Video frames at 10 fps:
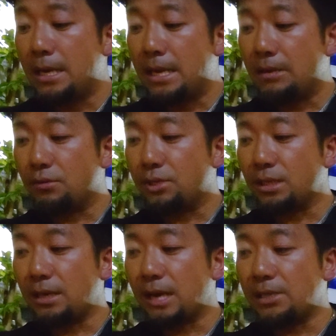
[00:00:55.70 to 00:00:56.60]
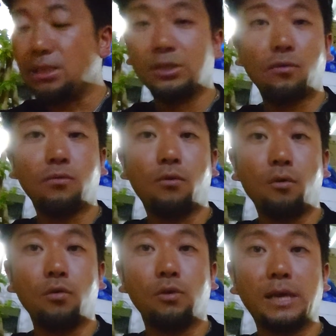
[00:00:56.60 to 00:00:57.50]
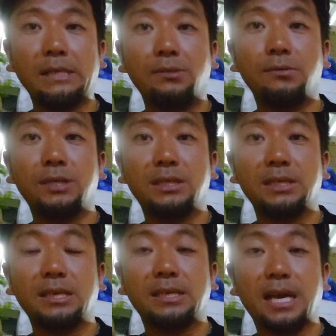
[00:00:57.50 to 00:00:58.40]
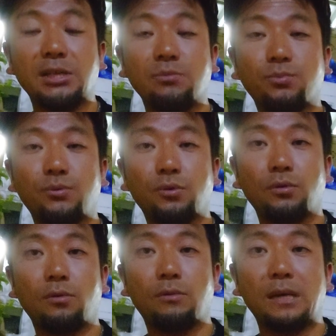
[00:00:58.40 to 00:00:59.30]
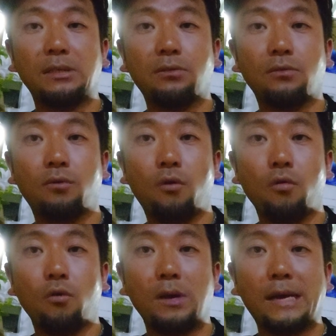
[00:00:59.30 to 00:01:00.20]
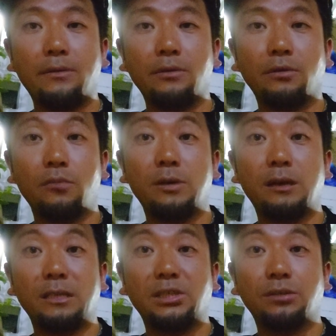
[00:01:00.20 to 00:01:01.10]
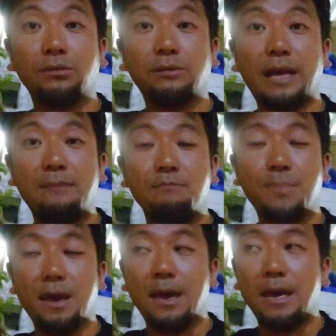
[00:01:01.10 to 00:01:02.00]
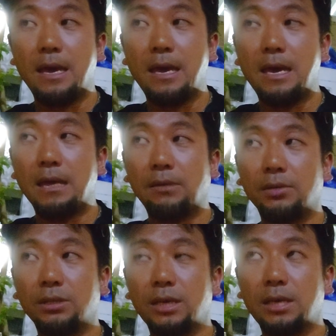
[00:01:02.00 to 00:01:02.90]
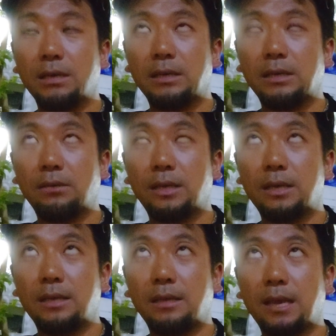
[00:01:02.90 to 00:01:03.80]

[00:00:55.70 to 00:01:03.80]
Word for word: 6時から8時帰国報告会、そのうち1時間30分ほど、帰国報告会ということで、主には中南米、そして去年行っ